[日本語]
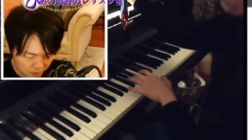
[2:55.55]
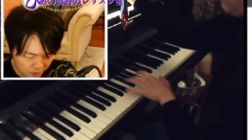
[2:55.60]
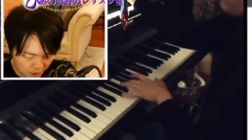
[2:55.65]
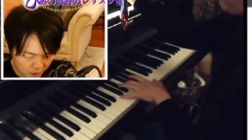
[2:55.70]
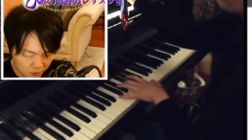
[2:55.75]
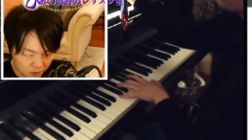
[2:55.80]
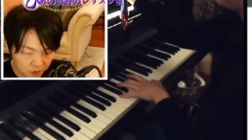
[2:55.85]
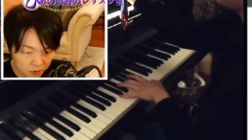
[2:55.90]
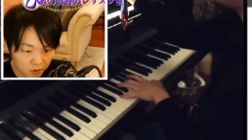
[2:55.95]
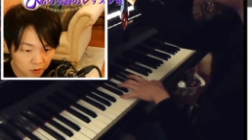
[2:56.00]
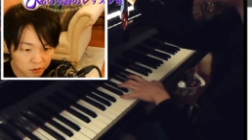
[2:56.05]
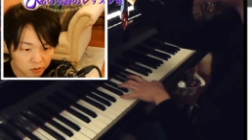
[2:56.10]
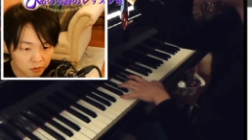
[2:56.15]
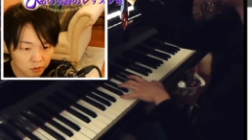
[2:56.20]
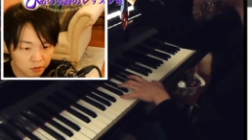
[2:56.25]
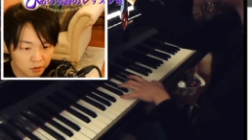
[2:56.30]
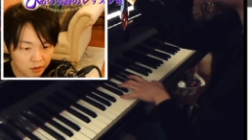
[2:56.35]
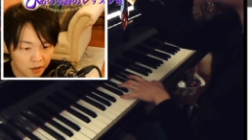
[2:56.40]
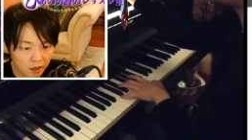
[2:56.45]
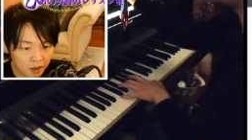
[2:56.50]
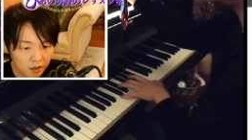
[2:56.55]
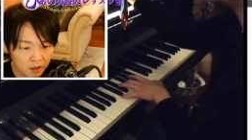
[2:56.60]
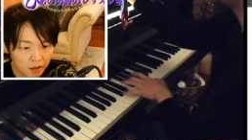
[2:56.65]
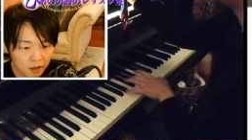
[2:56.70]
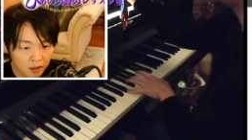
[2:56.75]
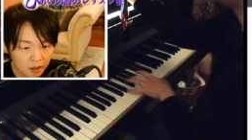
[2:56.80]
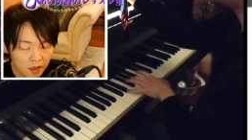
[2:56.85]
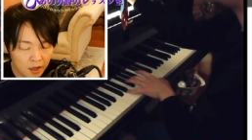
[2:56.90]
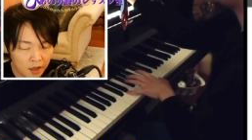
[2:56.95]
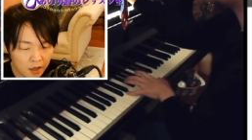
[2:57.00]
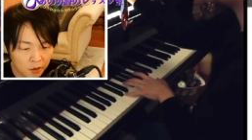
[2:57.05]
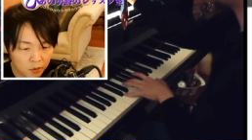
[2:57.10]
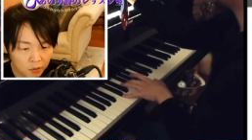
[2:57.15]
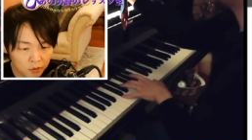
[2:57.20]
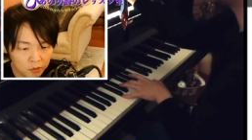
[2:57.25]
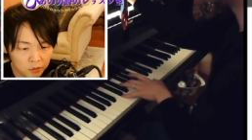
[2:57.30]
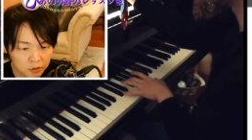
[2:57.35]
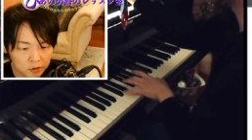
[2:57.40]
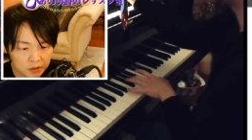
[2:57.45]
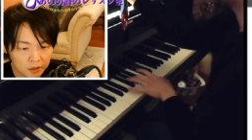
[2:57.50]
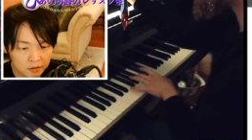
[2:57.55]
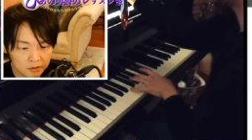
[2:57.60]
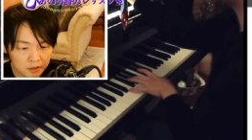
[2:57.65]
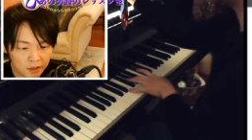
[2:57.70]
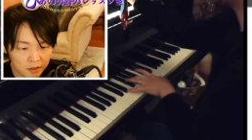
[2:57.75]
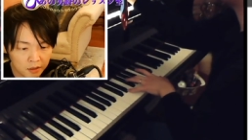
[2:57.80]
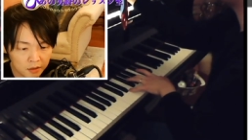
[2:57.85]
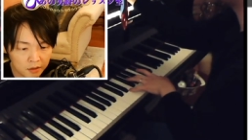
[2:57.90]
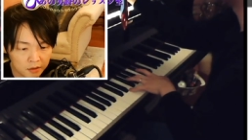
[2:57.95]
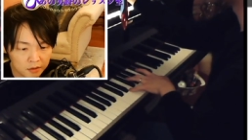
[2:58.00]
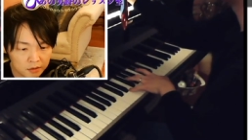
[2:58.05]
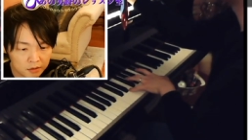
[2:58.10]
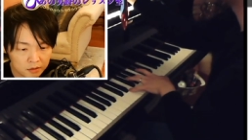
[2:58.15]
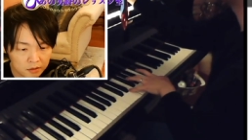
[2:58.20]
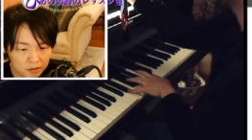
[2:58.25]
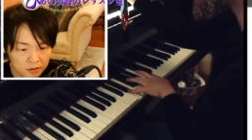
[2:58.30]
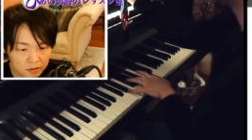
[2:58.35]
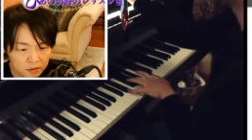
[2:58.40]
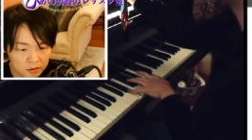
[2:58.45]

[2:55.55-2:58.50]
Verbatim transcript: 和音をとって平行移動しているだけです。